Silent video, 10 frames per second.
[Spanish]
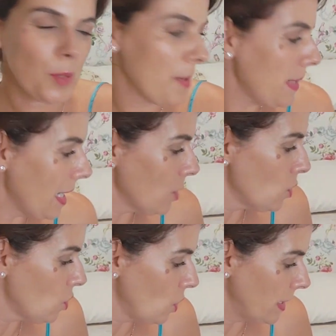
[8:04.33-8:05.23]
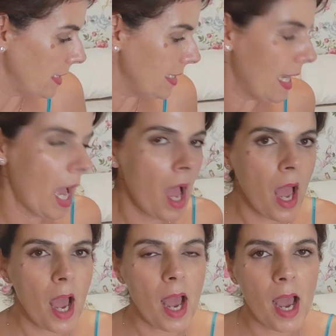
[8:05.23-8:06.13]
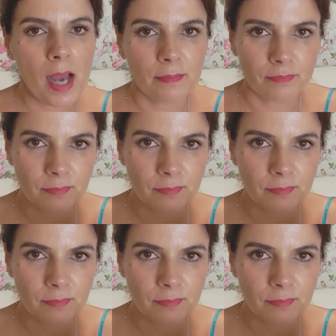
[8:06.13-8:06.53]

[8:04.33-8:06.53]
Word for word: Voy a mirar las chuletillas. Ah.